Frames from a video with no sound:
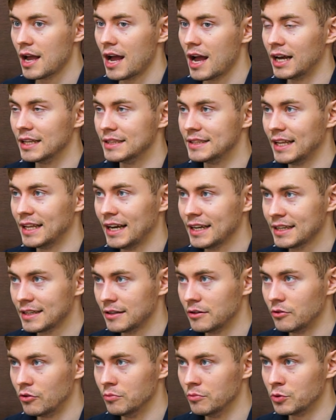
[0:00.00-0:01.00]
А так
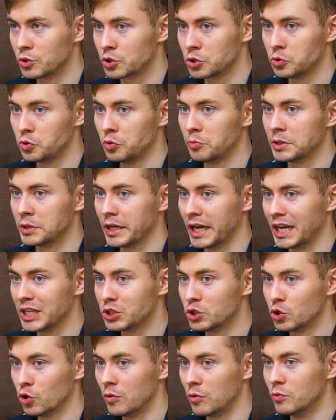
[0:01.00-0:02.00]
он может думать о
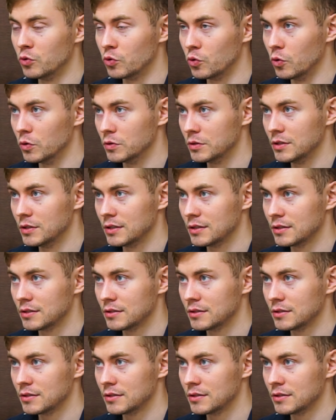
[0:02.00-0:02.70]
чем угодно.